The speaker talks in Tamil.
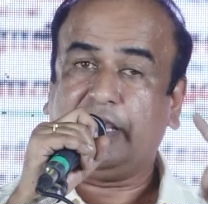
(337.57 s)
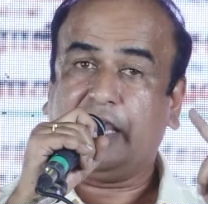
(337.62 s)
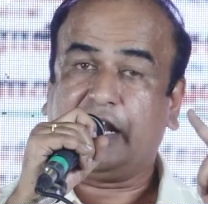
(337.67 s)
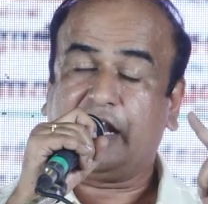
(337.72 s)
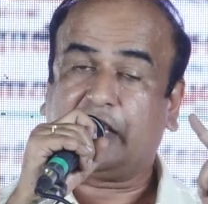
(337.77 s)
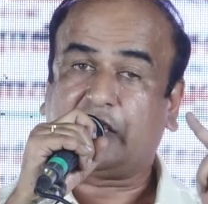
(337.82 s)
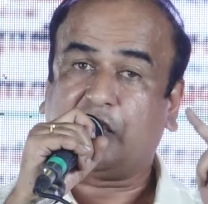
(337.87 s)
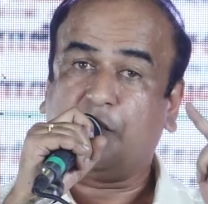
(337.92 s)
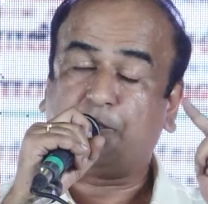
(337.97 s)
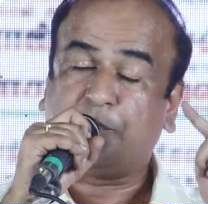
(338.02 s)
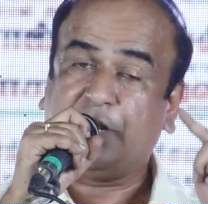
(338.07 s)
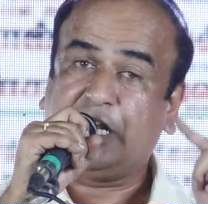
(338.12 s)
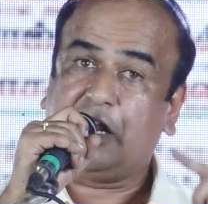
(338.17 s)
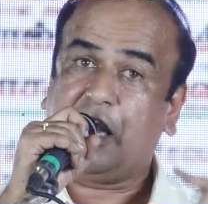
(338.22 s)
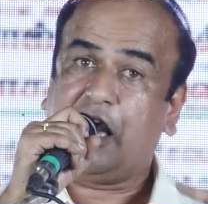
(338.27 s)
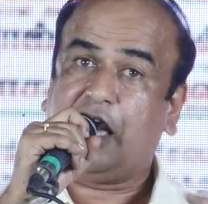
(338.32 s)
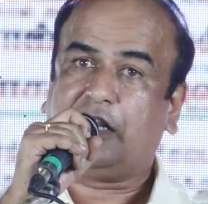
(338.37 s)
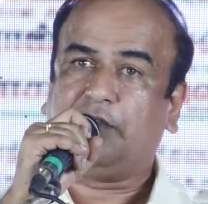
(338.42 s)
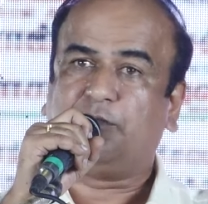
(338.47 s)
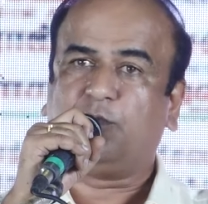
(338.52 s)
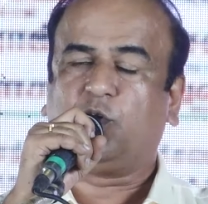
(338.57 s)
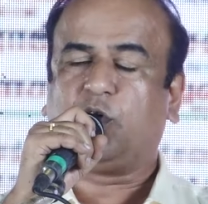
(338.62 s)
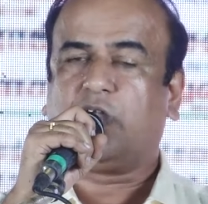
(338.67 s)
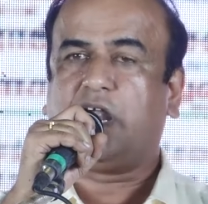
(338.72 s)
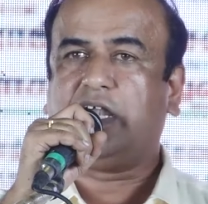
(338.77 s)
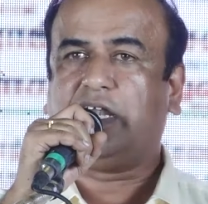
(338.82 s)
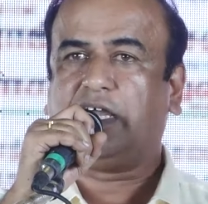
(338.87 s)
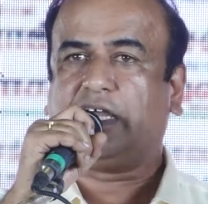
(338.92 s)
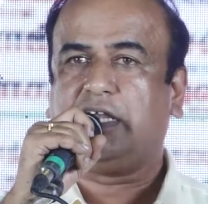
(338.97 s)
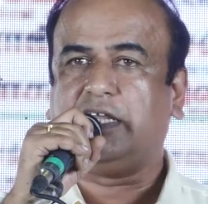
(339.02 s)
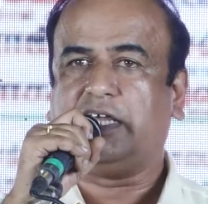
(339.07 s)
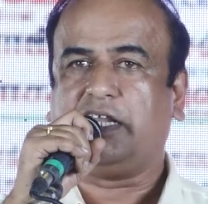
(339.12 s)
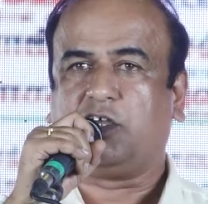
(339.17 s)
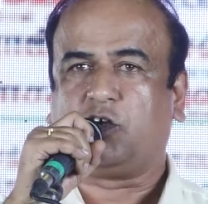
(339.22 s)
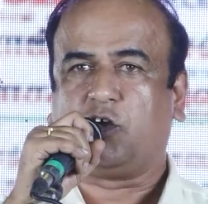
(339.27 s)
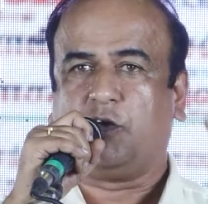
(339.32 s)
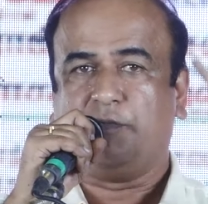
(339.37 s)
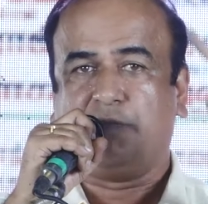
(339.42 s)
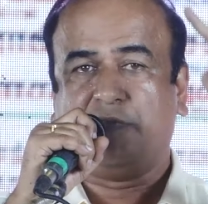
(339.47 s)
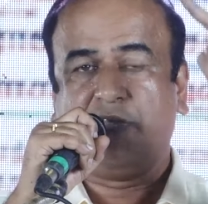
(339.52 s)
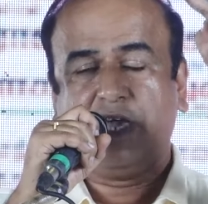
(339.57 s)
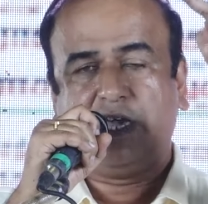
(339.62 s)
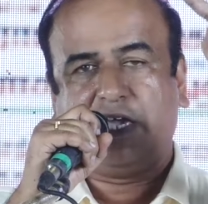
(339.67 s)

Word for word: எனக்கு பின்னாலும் நூறாண்டுகள் இருக்கும்